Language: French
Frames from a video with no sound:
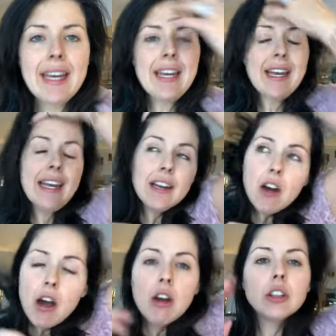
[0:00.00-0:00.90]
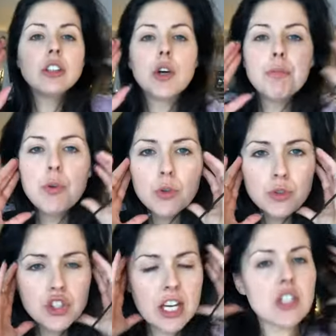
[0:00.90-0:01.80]
Et là, il y a beaucoup de
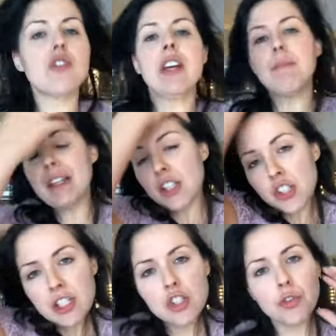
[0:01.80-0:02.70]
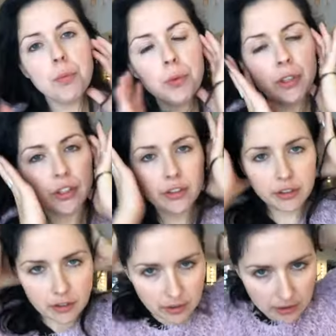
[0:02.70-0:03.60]
gens, je vais m'attacher les cheveux pour euh,
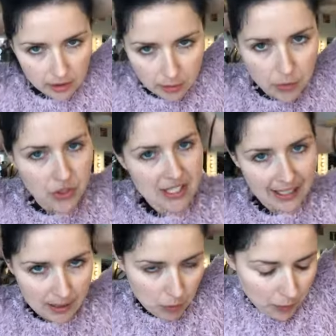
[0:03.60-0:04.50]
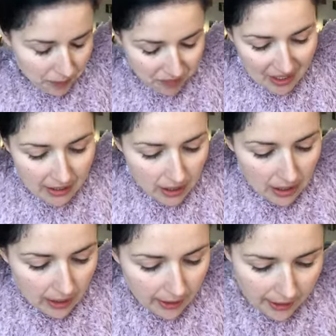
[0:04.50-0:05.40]
ça allait mieux.
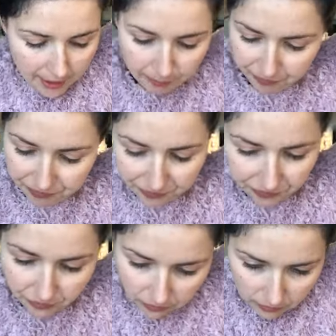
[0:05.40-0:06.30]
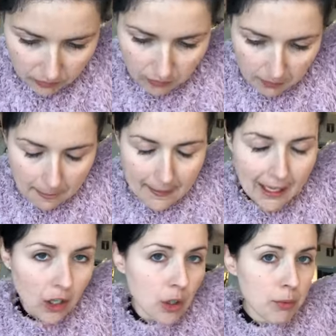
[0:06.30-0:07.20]
Euh,
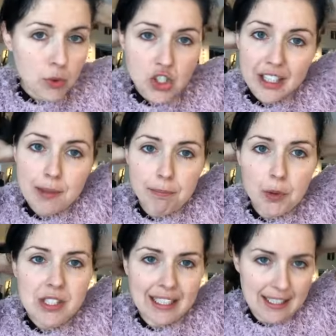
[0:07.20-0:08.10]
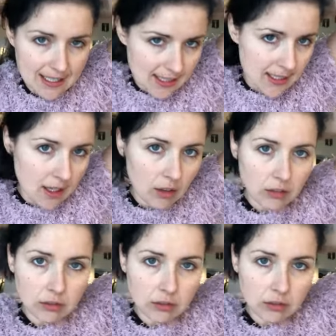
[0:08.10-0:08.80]
alors, il y a beaucoup de gens qui me posent la question